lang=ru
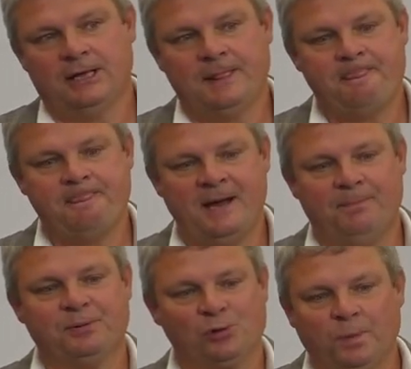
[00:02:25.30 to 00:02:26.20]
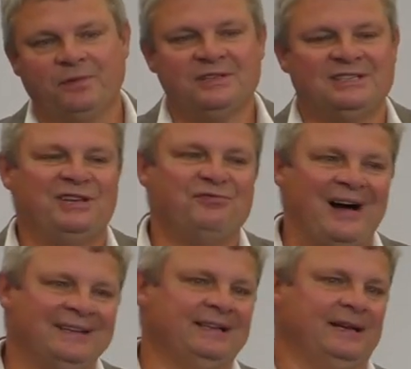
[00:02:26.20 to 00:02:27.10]
на проповедь
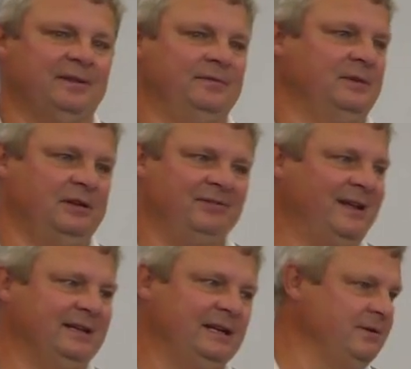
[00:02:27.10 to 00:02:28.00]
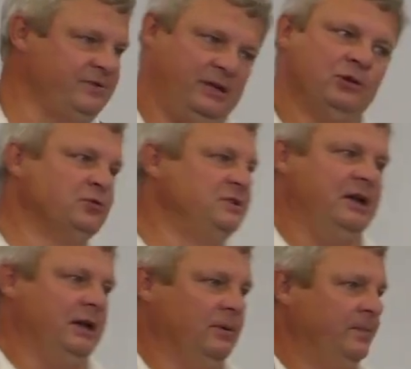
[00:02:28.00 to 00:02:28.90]
Евангелия, Евангелия в
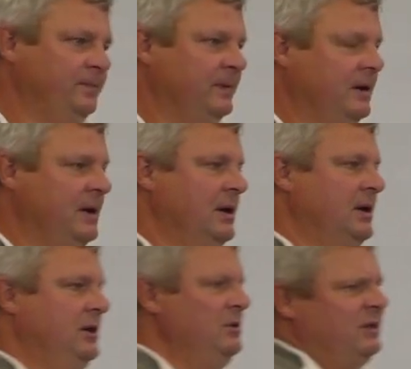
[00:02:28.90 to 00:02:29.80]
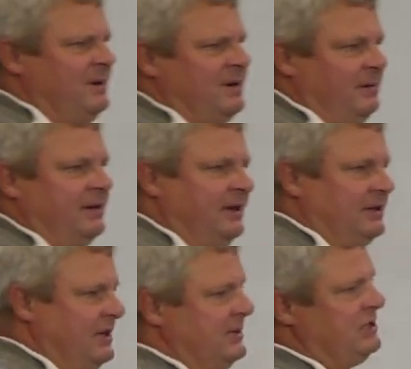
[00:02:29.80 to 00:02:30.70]
Иудею. И он им говорит
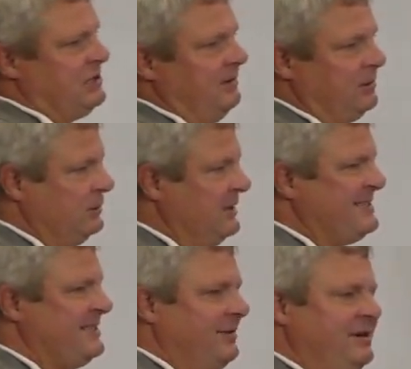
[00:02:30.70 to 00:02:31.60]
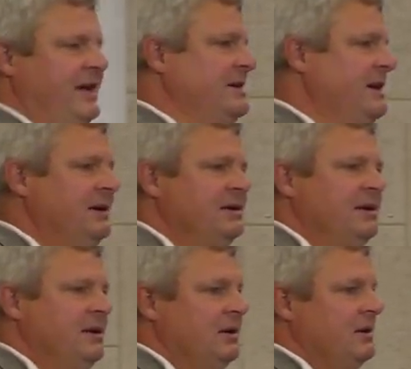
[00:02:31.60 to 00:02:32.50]
различного рода наставления,
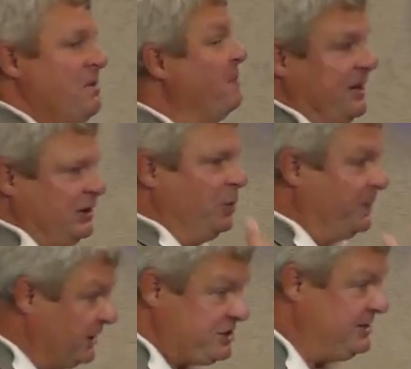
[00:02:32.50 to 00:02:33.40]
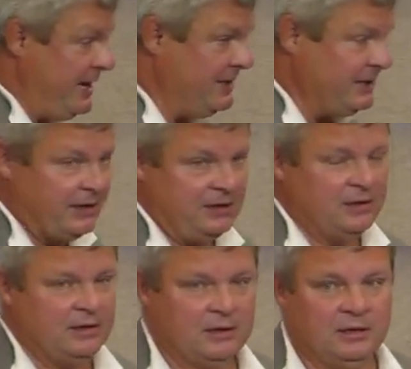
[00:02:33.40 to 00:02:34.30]
предупреждения,
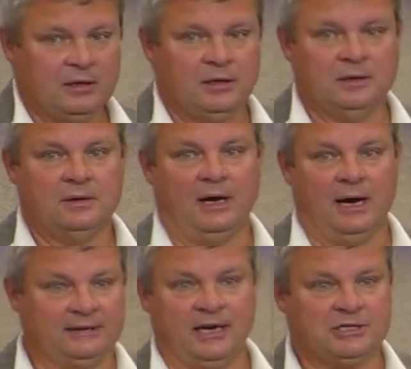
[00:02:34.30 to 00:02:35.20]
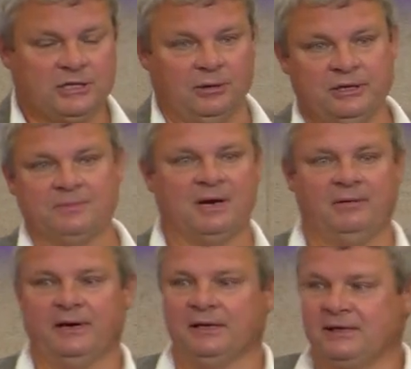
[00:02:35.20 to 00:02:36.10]
а также он им
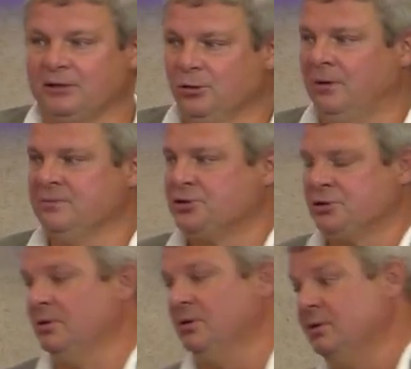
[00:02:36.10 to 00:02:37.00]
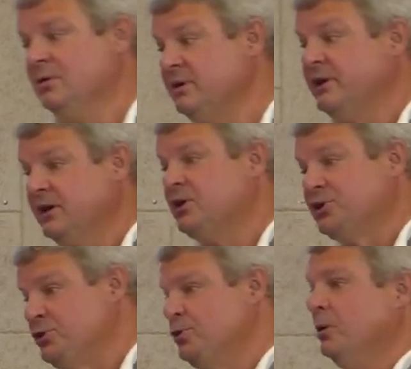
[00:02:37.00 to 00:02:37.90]
говорит о том, что их
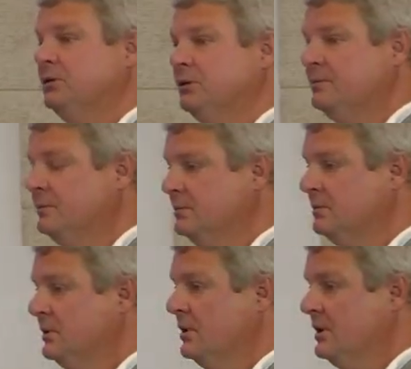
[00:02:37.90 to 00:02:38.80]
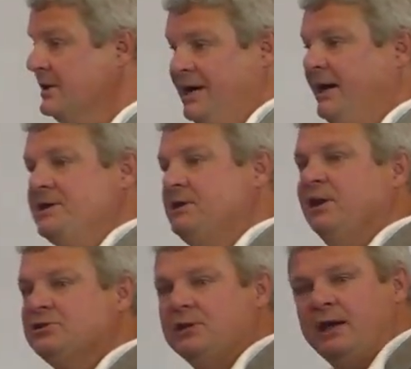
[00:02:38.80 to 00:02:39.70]
ждет и как они
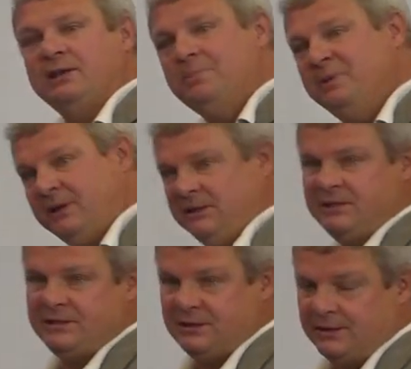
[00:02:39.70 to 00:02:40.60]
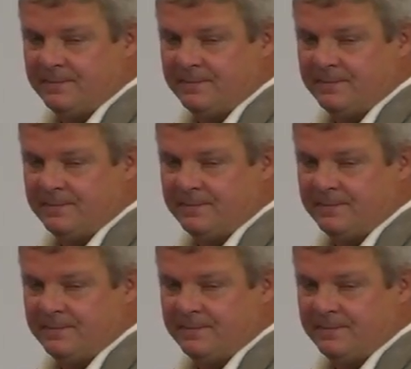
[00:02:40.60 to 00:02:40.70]
должны это перенести.